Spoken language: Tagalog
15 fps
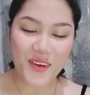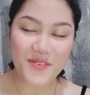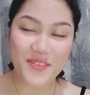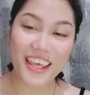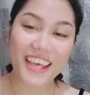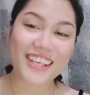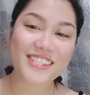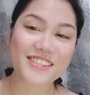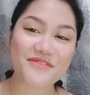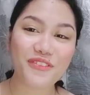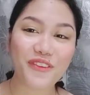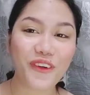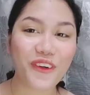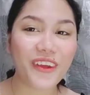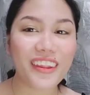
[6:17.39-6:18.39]
thanks
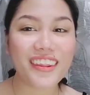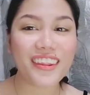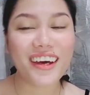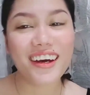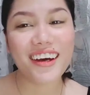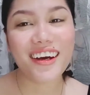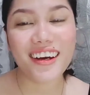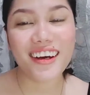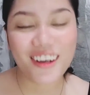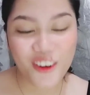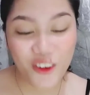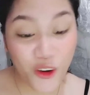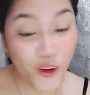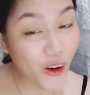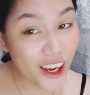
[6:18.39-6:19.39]
for the
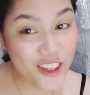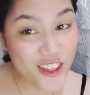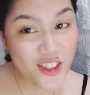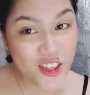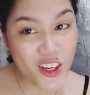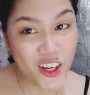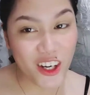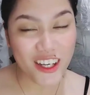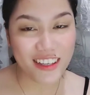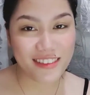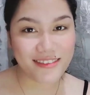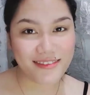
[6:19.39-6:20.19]
question.